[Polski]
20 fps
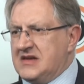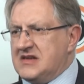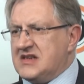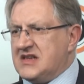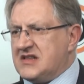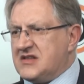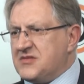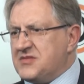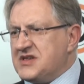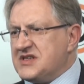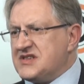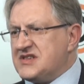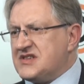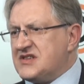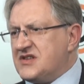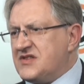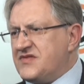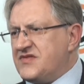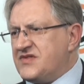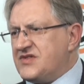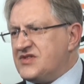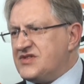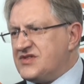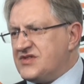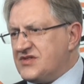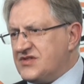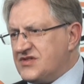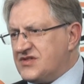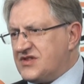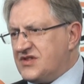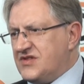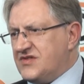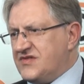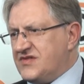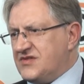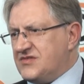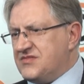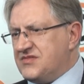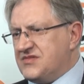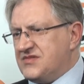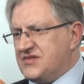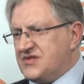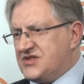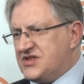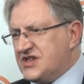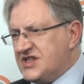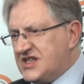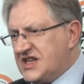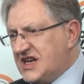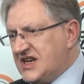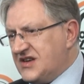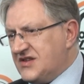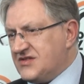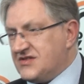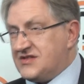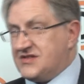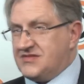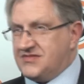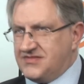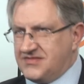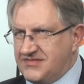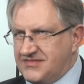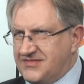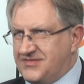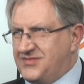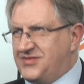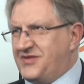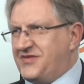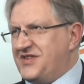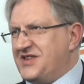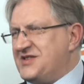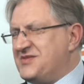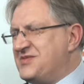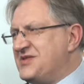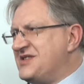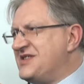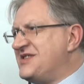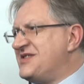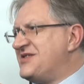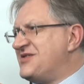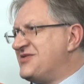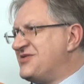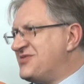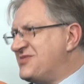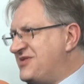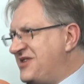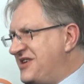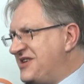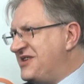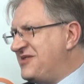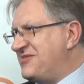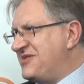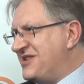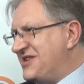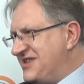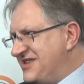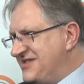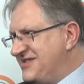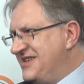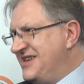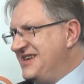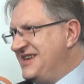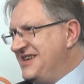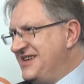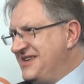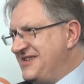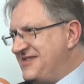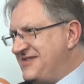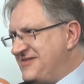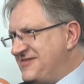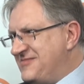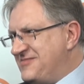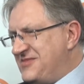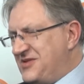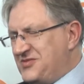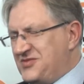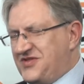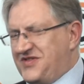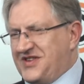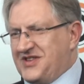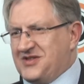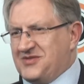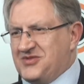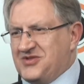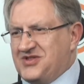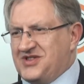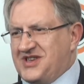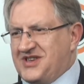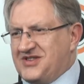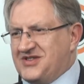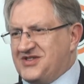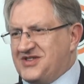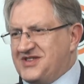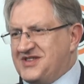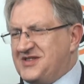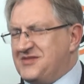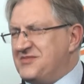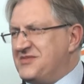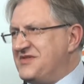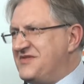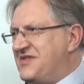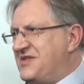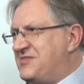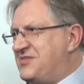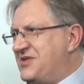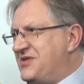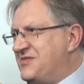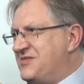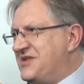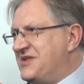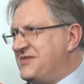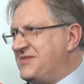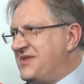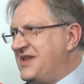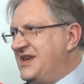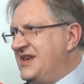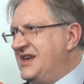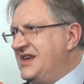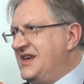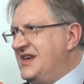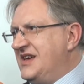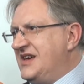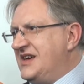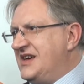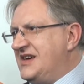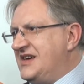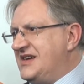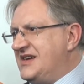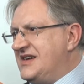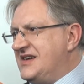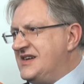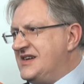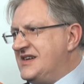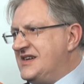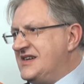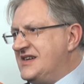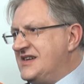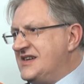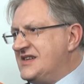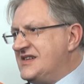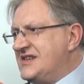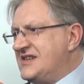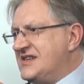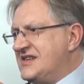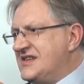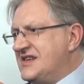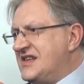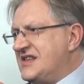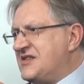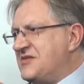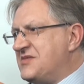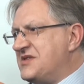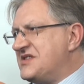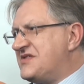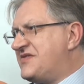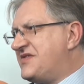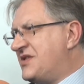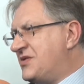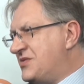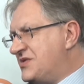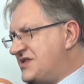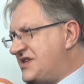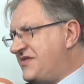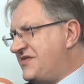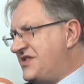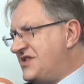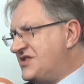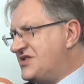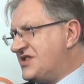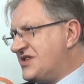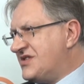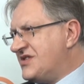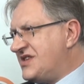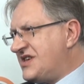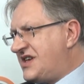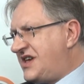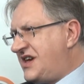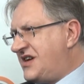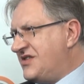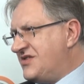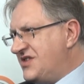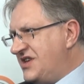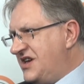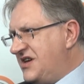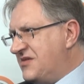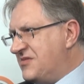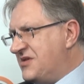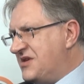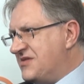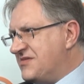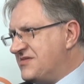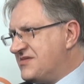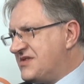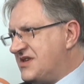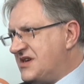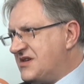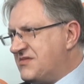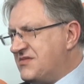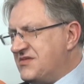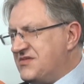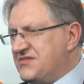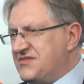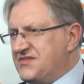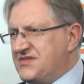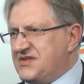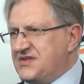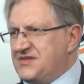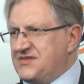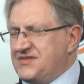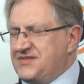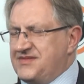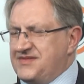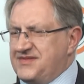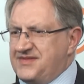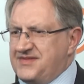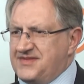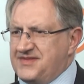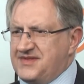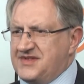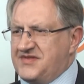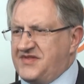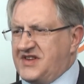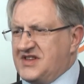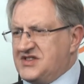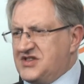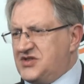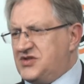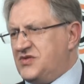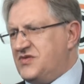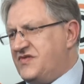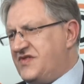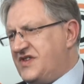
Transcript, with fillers: Natomiast zdroworozsądkowo, czytając powiedzmy ze zrozumieniem, ja mam świadomość tego, że z tym bywa problem. E, natomiast w tej ustawie niczego takiego nie ma, tak? bo y, zwraca się